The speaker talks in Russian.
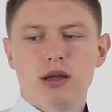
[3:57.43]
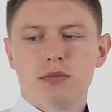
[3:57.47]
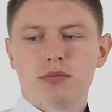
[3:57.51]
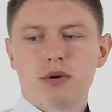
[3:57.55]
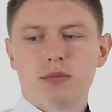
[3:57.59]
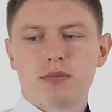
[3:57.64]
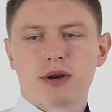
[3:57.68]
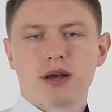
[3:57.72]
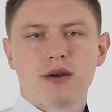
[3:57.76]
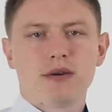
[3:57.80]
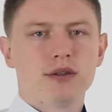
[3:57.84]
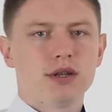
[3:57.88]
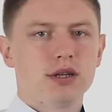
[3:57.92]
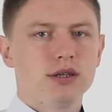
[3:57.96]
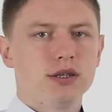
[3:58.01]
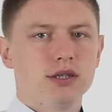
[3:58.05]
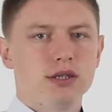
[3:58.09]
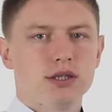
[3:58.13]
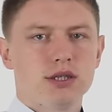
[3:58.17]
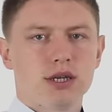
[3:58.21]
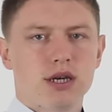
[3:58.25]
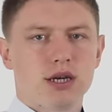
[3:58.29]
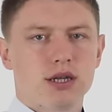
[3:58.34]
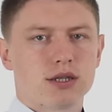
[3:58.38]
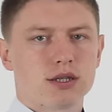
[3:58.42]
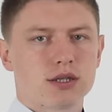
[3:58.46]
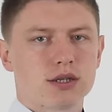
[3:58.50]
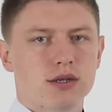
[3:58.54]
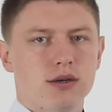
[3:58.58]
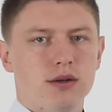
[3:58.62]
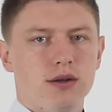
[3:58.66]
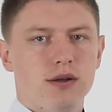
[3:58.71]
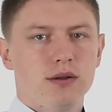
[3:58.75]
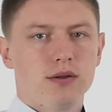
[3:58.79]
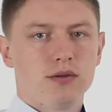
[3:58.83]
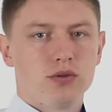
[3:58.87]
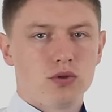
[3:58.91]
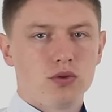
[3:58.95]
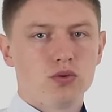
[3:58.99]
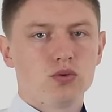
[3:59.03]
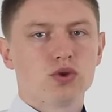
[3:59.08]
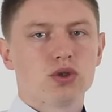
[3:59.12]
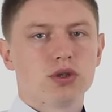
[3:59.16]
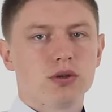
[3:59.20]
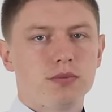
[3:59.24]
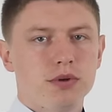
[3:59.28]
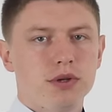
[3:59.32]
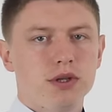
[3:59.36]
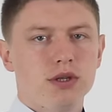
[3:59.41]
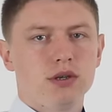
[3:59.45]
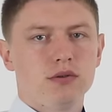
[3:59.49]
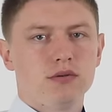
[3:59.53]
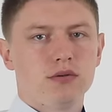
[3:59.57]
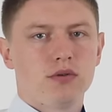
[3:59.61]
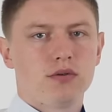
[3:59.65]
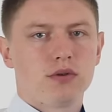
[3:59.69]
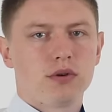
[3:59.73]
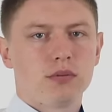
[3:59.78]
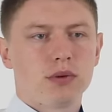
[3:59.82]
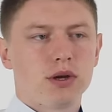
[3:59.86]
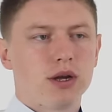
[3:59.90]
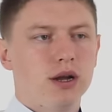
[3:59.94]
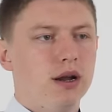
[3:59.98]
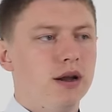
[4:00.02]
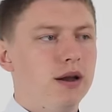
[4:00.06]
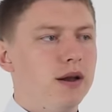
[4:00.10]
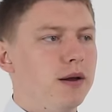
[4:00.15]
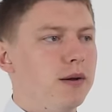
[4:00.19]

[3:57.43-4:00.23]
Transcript: поправить один сеанс. Но нужно прийти вовремя.